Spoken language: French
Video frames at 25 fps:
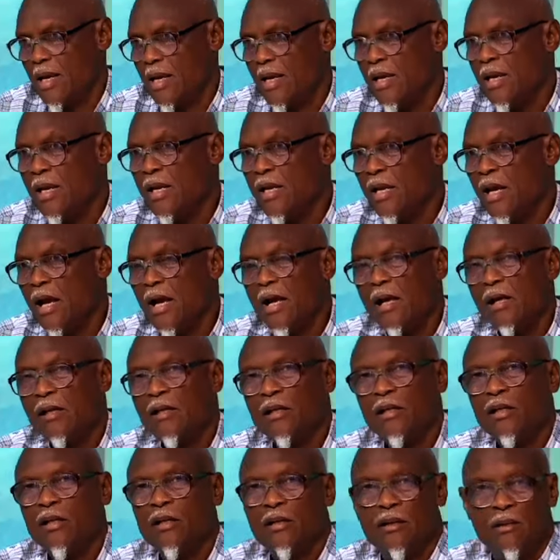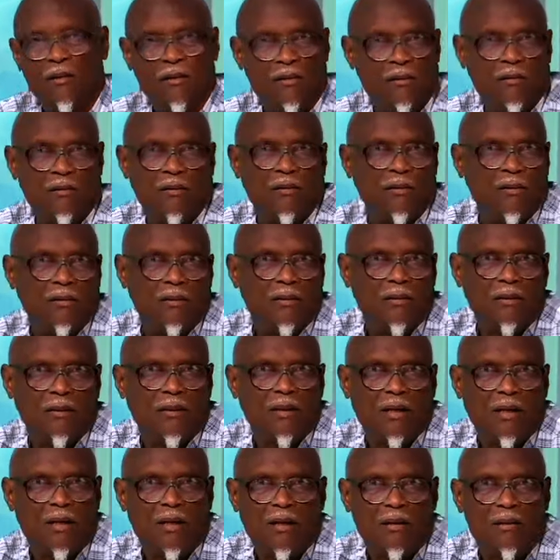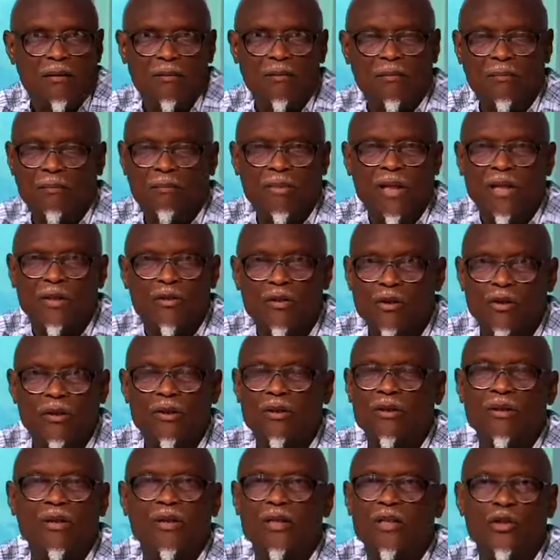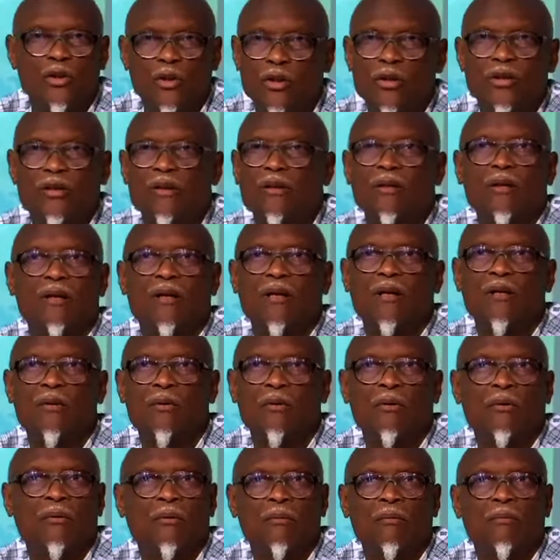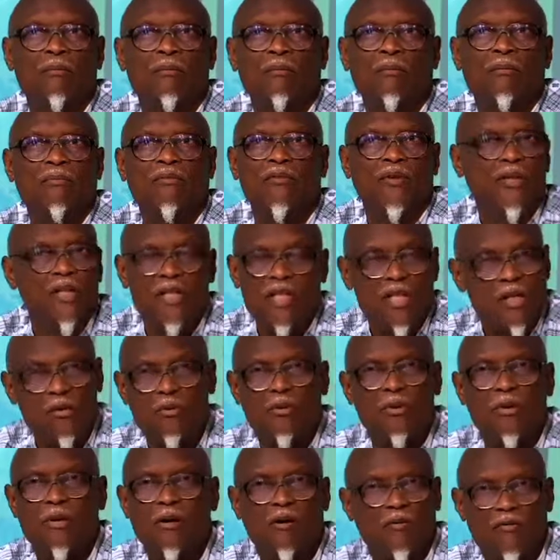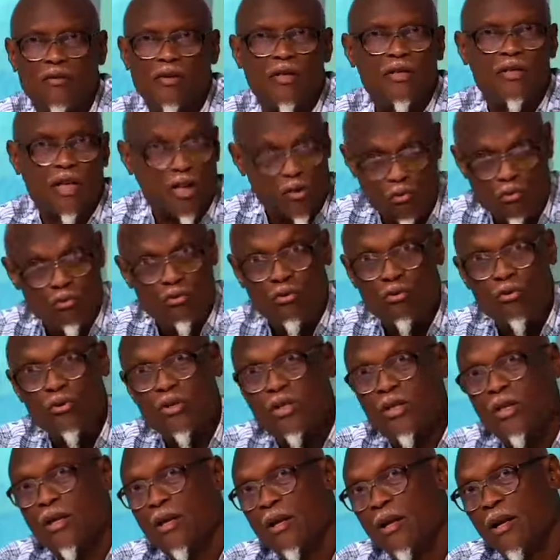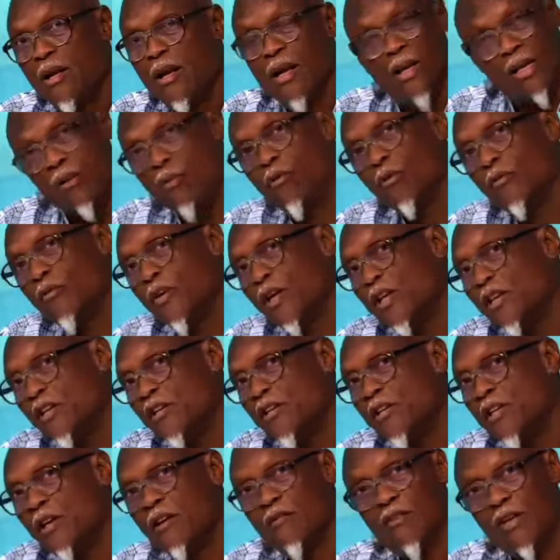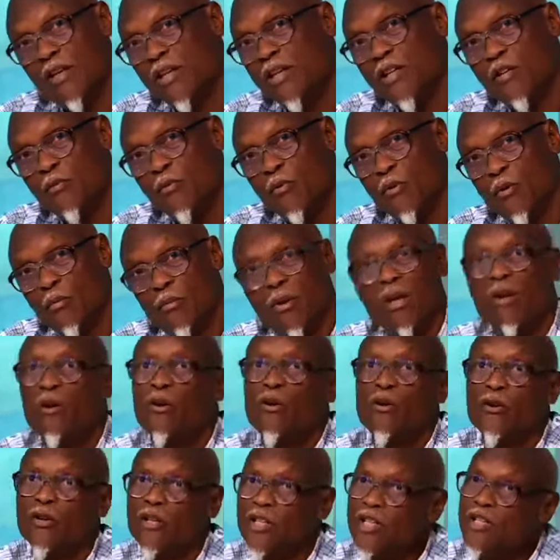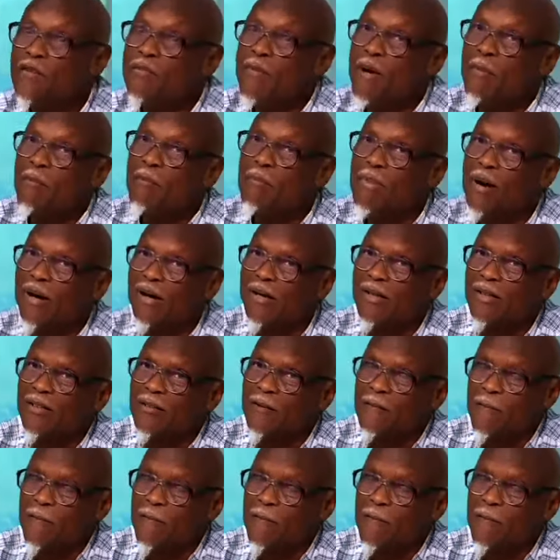Il y a des euh, personnes, des jeunes qui ont fait des études en France, à Toulouse, et qui reviennent ici avec des diplômes qui ne le disent même pas.